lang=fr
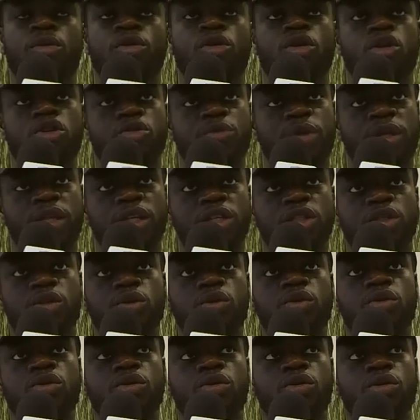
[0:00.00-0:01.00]
me transmettre des
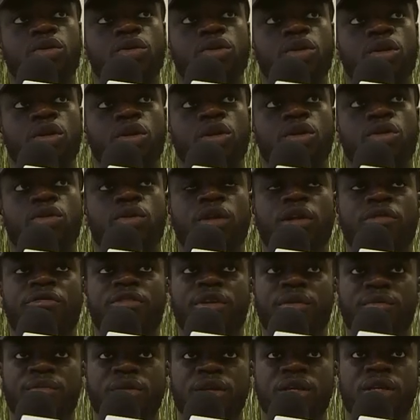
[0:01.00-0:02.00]
choses de, de la
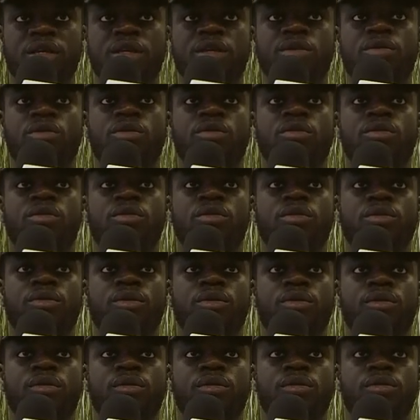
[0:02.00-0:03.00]
famille,
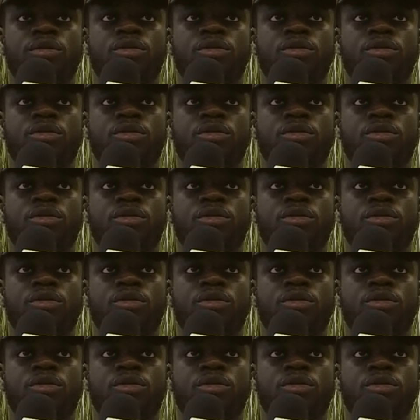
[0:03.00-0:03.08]
de,